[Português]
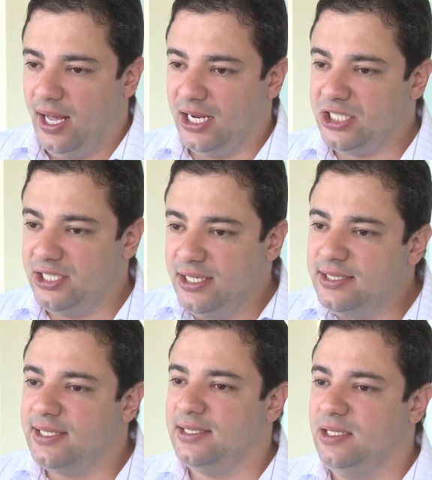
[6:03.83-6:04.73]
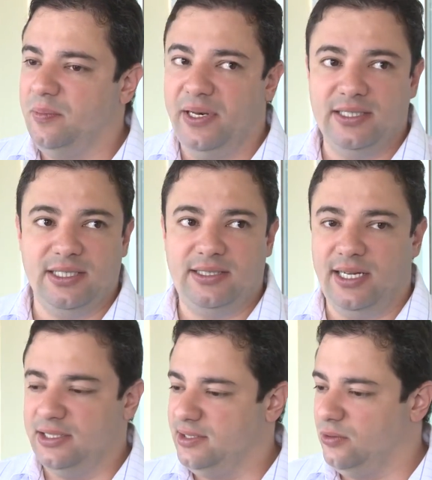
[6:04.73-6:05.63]
a chance que essa empresa
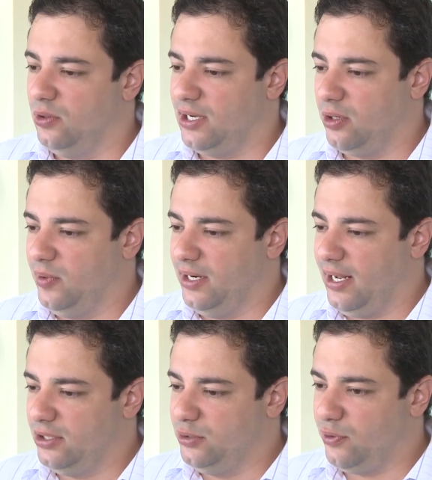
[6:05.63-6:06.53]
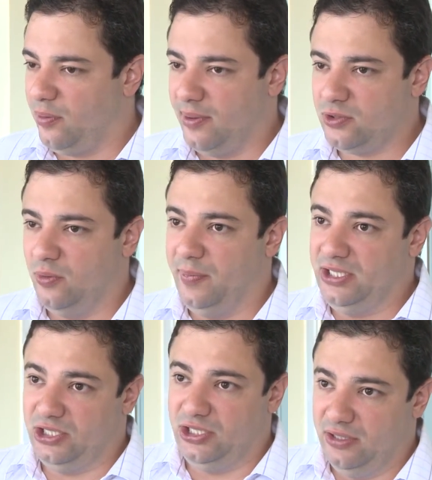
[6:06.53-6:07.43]
tem de se colocar no mercado de forma mais
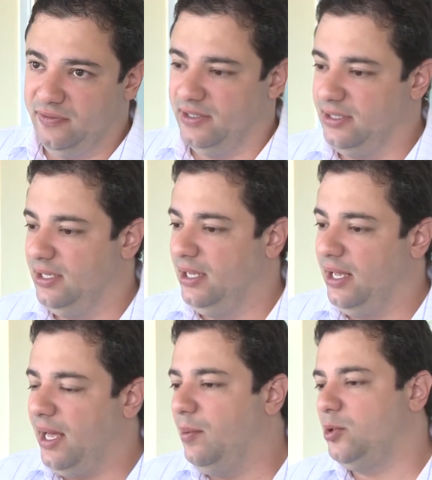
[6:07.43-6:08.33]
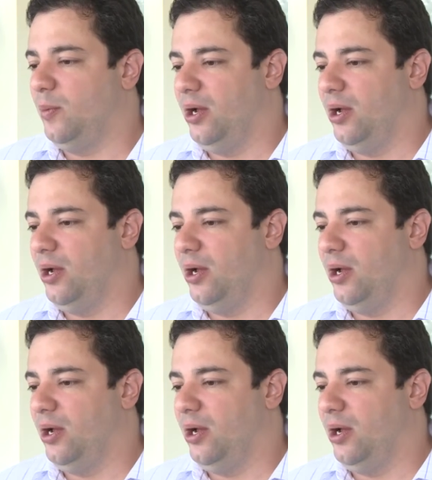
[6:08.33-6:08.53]
competitiva é muito